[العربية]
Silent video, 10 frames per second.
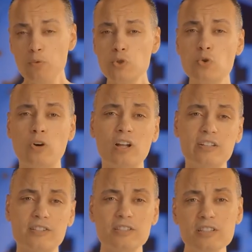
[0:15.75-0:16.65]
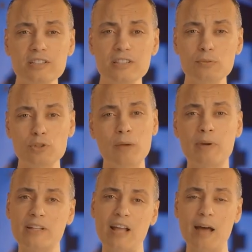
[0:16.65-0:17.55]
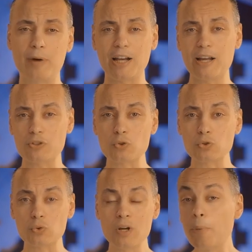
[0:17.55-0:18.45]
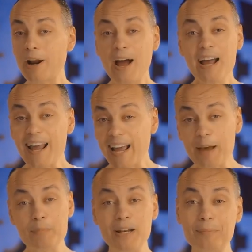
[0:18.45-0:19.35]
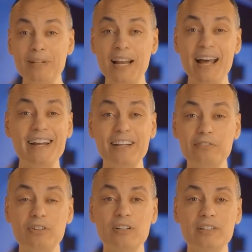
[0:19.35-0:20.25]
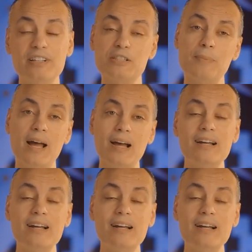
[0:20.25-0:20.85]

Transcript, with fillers: وشوكولاتة السيسي وشبكة ذهب عليها صورته مرحلة كاملة من الهري الفاضي اسمها